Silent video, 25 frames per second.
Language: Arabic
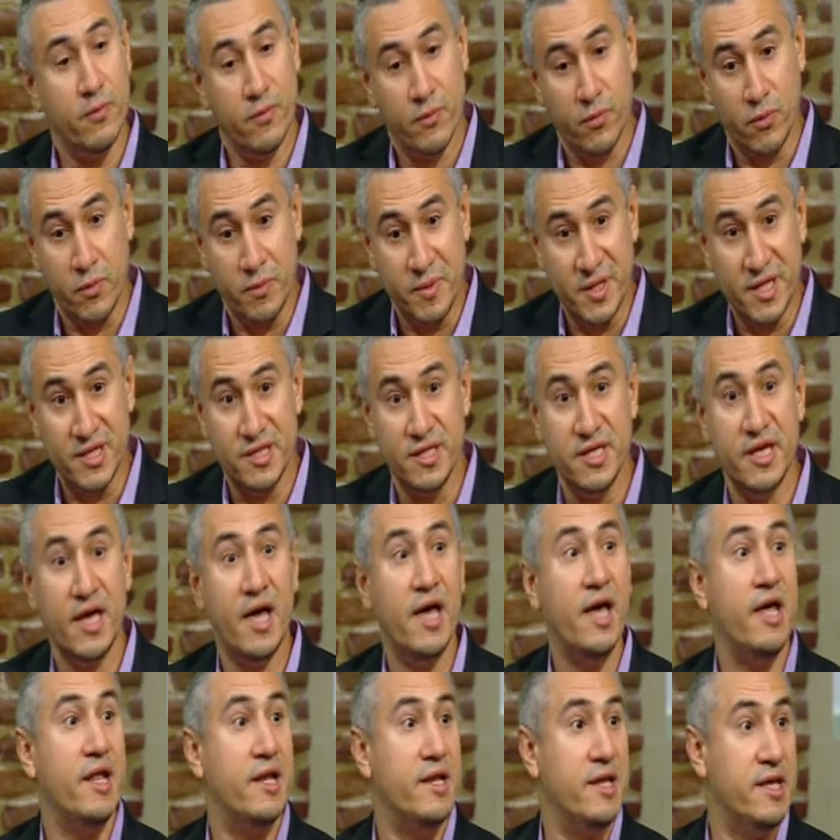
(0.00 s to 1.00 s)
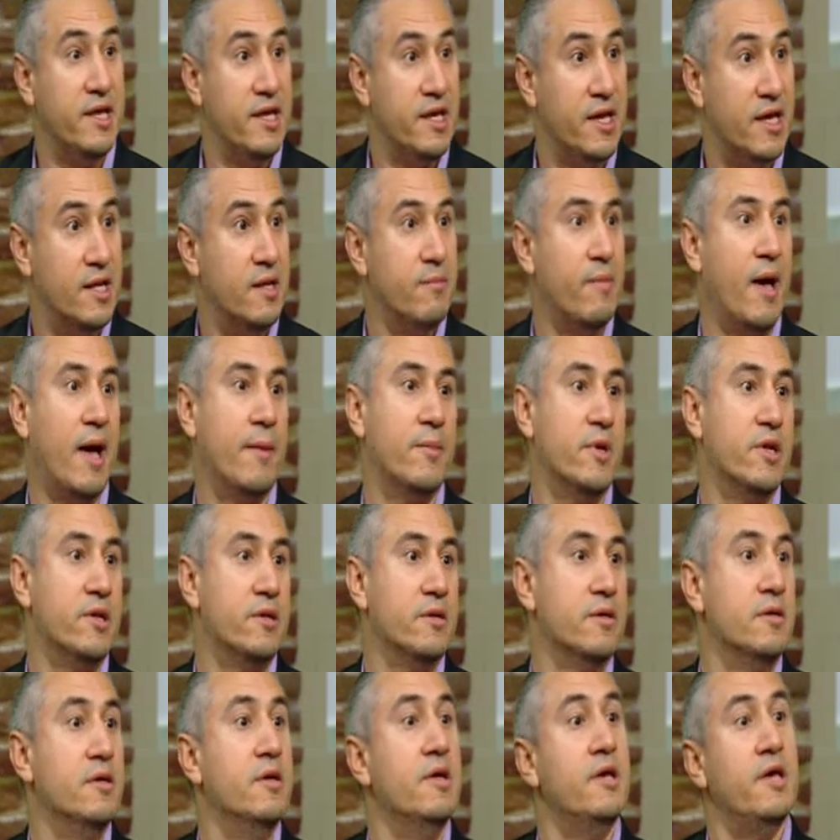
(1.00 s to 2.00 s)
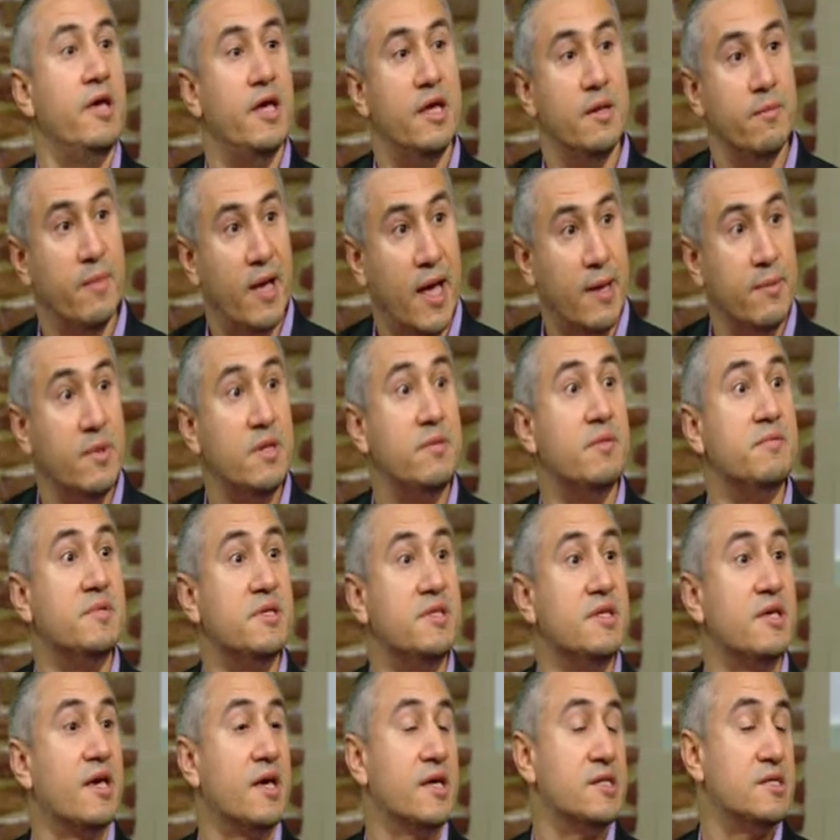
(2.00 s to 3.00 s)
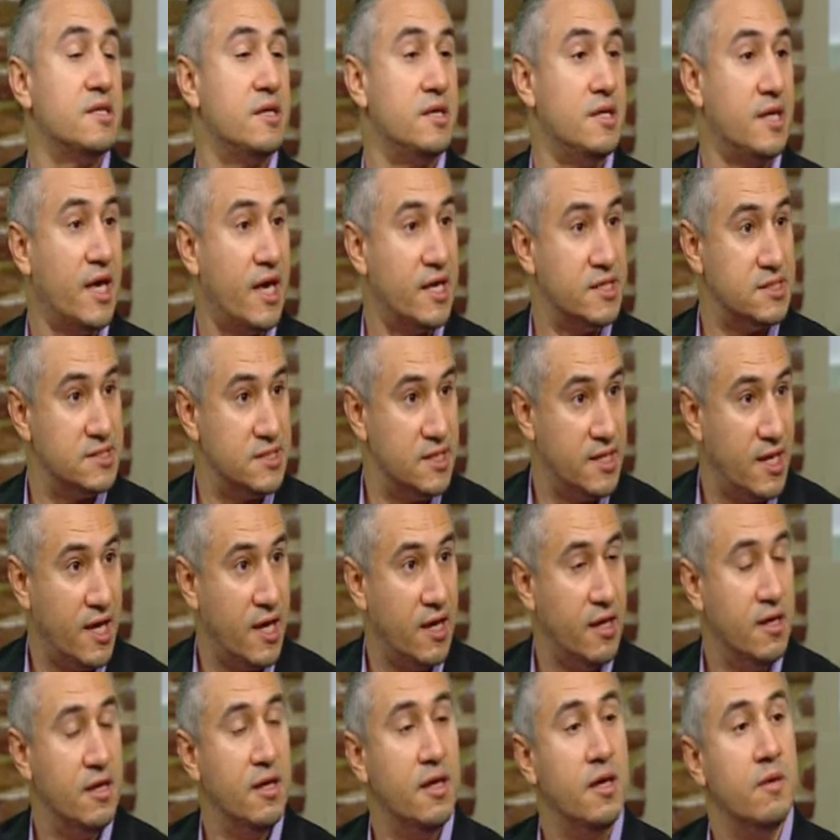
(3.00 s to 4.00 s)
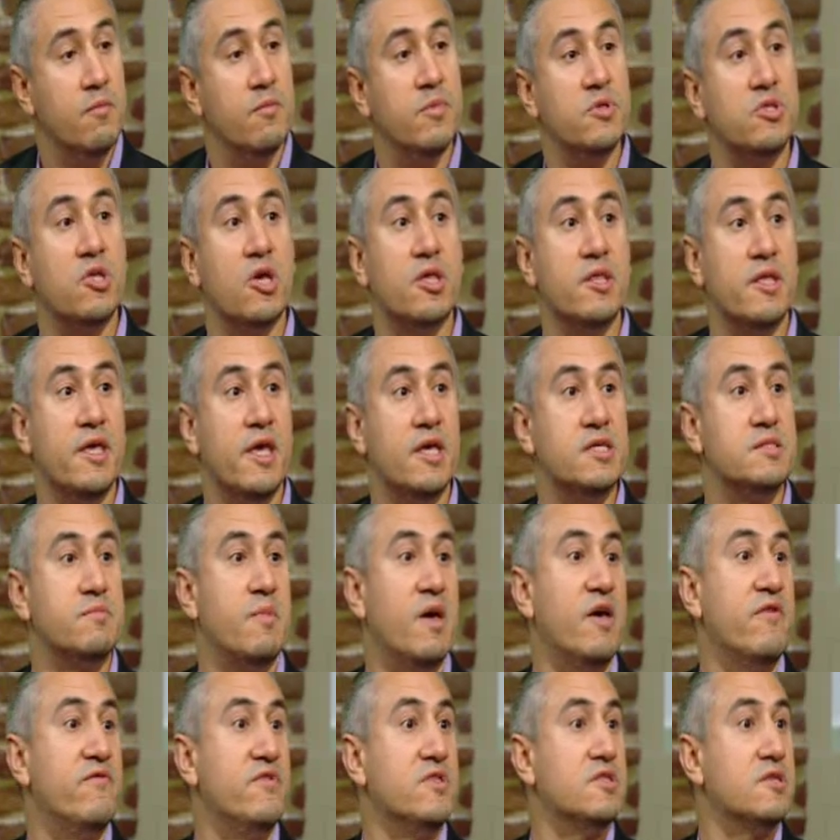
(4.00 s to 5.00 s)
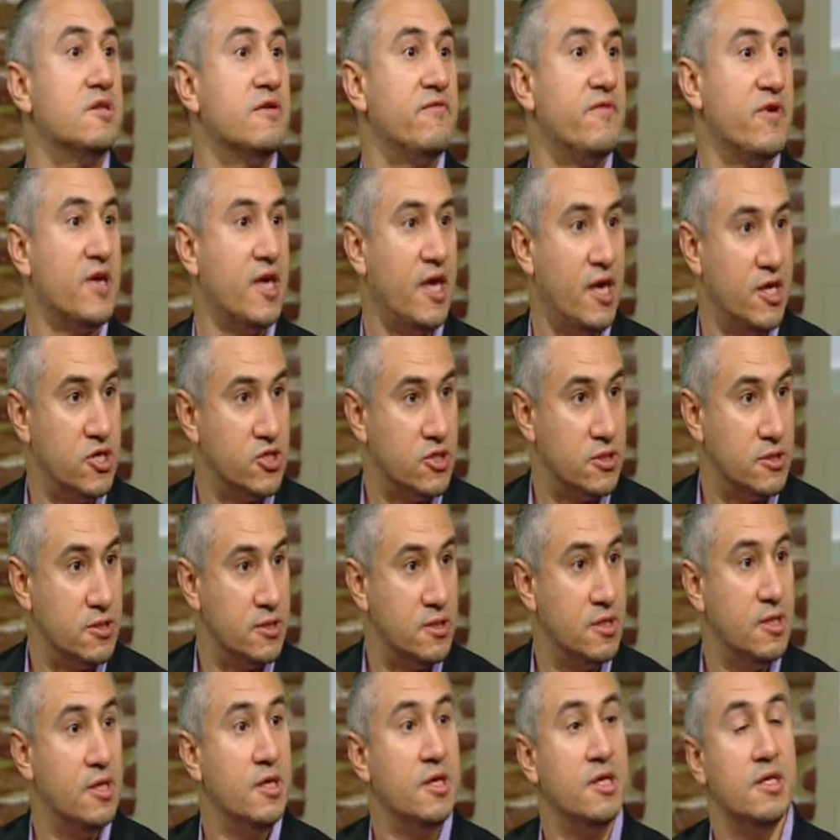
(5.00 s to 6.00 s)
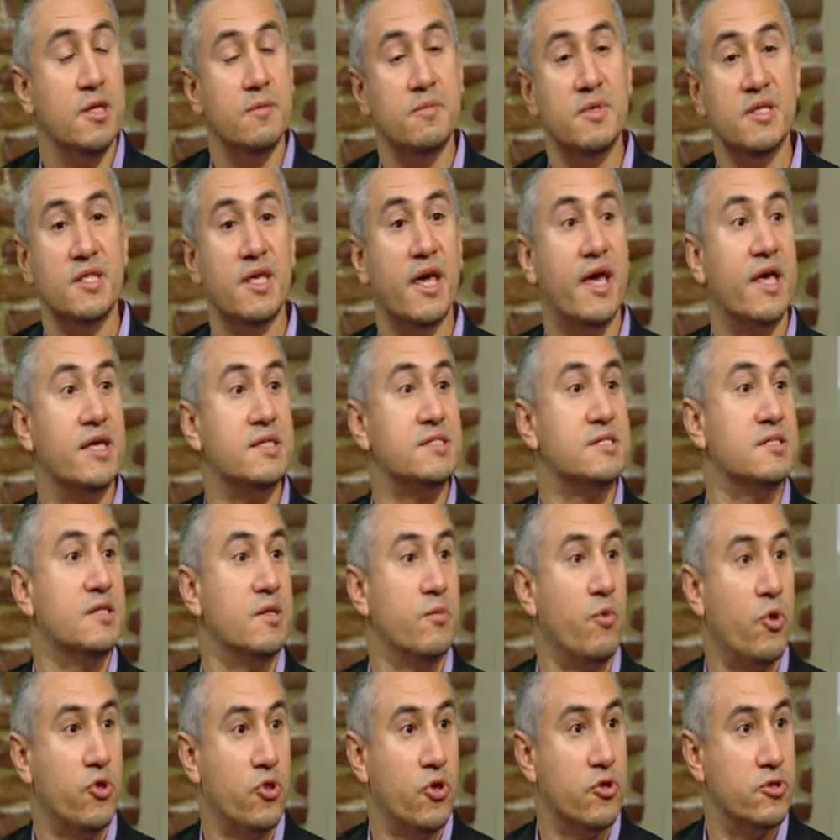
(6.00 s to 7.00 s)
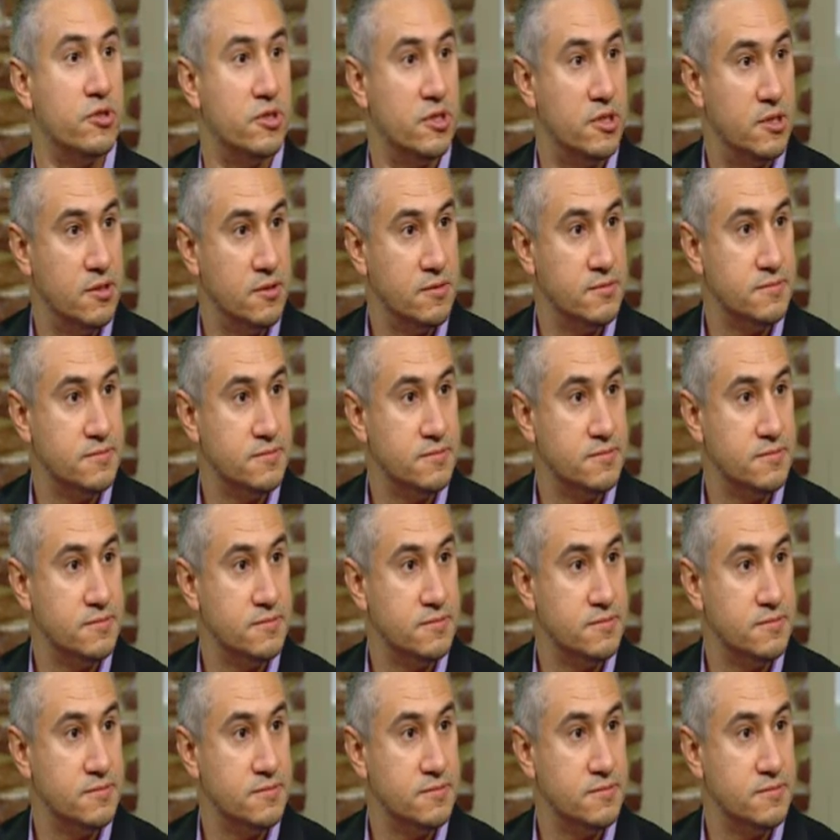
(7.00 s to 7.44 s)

وبنديها للمعمل المعمل بيبتدي يخزنها بتقنيه اسمها فيتريفيكيشن يبتدي يخزن البويضات دي